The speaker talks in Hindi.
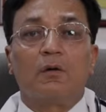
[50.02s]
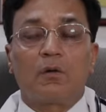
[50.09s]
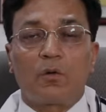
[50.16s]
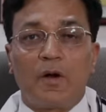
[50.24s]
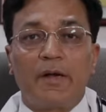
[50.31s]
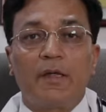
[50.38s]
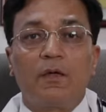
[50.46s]

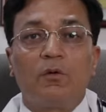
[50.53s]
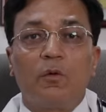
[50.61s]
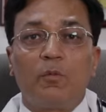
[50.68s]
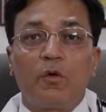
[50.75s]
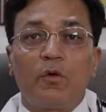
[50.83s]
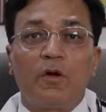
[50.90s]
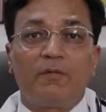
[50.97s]
क्रॉनिक
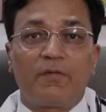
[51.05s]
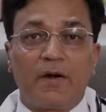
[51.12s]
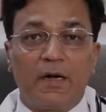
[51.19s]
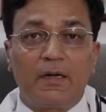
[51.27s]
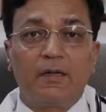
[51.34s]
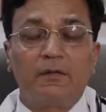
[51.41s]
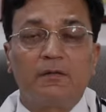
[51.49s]

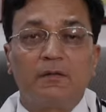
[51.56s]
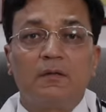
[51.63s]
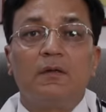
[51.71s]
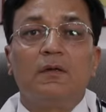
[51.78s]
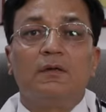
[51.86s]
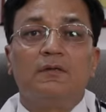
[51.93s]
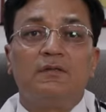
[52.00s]
ग्लोमरोनेफ्राइटिस
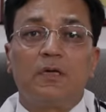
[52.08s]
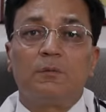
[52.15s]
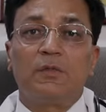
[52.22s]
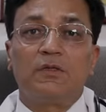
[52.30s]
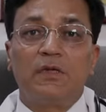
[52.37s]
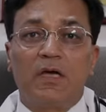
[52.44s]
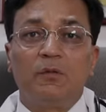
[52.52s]

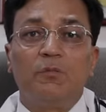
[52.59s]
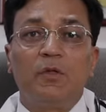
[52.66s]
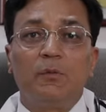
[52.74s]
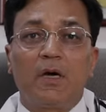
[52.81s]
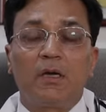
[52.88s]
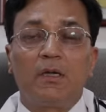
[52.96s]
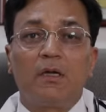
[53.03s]
जन्मजात
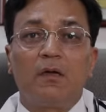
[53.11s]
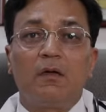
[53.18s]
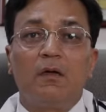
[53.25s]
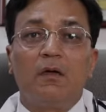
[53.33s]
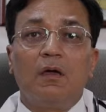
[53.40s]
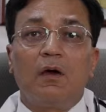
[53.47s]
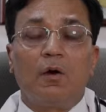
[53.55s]
बीमारियाँ
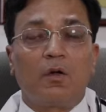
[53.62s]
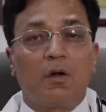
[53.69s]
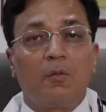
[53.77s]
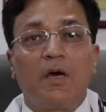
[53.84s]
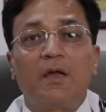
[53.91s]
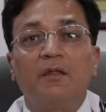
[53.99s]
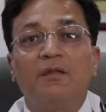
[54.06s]
और
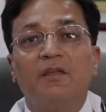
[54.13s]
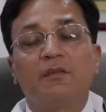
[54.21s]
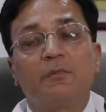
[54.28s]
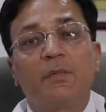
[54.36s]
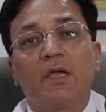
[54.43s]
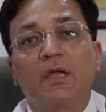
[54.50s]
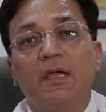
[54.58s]
हमारे
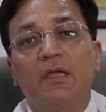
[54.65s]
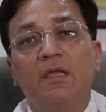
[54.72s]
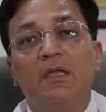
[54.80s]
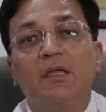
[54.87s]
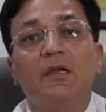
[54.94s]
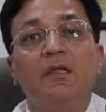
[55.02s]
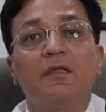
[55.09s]
देश में कई
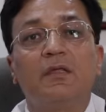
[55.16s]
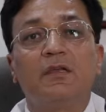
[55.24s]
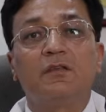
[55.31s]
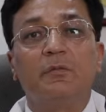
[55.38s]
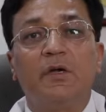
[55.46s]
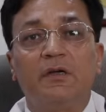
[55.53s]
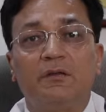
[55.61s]

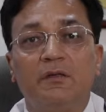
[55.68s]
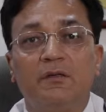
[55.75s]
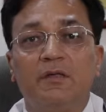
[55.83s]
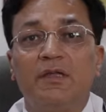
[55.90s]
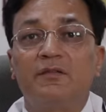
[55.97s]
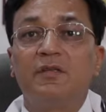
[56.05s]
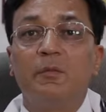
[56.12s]
इंडिजिनस मेडिसिन
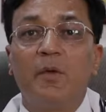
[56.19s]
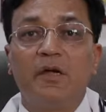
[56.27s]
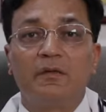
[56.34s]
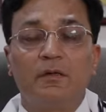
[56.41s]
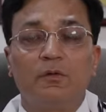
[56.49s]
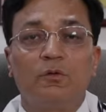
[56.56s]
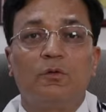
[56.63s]
देसी
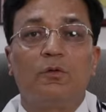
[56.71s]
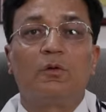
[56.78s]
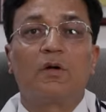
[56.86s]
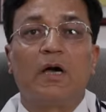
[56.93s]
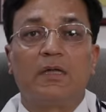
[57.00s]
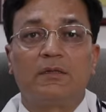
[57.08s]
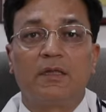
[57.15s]
मेडिसिन जो
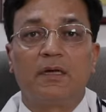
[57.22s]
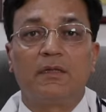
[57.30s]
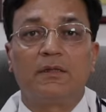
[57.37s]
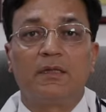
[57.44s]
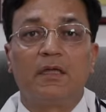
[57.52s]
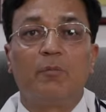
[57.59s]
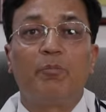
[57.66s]
लोग खाते
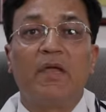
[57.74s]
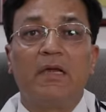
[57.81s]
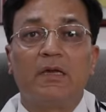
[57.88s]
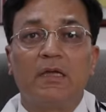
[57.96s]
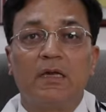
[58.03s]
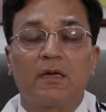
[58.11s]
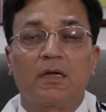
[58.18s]
रहते हैं या पेन
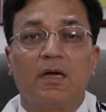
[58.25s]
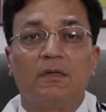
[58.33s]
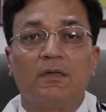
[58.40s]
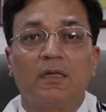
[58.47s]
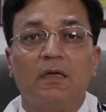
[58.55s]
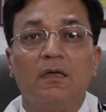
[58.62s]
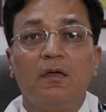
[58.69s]
किलर
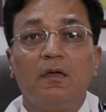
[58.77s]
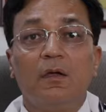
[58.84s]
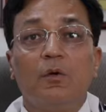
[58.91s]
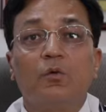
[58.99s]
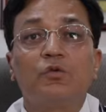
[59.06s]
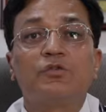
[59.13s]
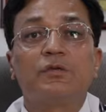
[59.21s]
खाते
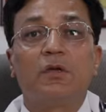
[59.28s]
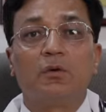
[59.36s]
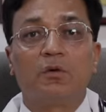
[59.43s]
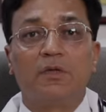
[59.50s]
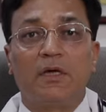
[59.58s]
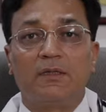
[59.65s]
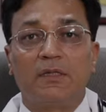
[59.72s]
हैं उससे
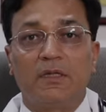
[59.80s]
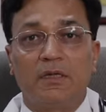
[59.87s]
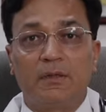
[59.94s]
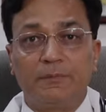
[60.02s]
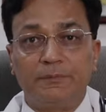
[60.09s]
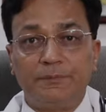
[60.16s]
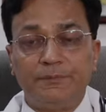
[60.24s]
हो जाती
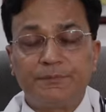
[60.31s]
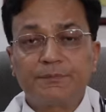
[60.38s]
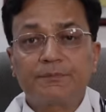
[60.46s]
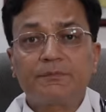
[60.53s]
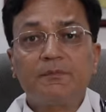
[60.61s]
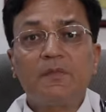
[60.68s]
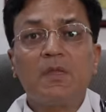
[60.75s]
हैं
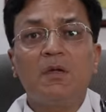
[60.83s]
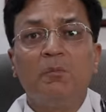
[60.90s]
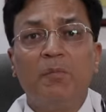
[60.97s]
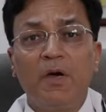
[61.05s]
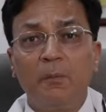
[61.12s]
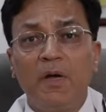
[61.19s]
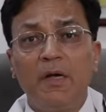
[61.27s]

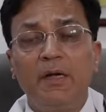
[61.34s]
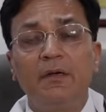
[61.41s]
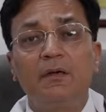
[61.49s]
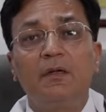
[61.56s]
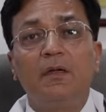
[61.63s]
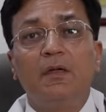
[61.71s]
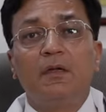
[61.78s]
परमानेंट
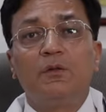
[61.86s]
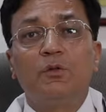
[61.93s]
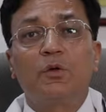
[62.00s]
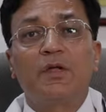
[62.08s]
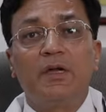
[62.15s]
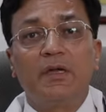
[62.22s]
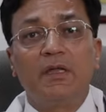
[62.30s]
जो
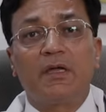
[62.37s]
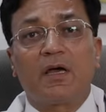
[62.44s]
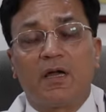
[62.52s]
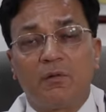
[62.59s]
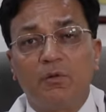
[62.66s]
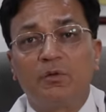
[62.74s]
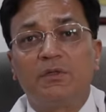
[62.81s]
किडनी
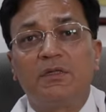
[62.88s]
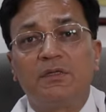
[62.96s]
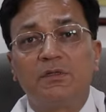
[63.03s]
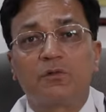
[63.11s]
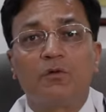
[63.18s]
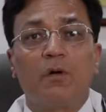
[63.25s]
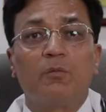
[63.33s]
खराब होती है
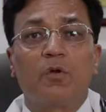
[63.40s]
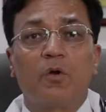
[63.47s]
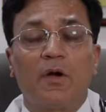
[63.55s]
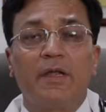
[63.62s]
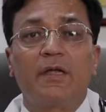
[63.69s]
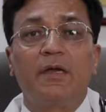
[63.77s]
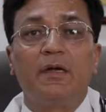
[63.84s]
जिसको हम क्रॉनिक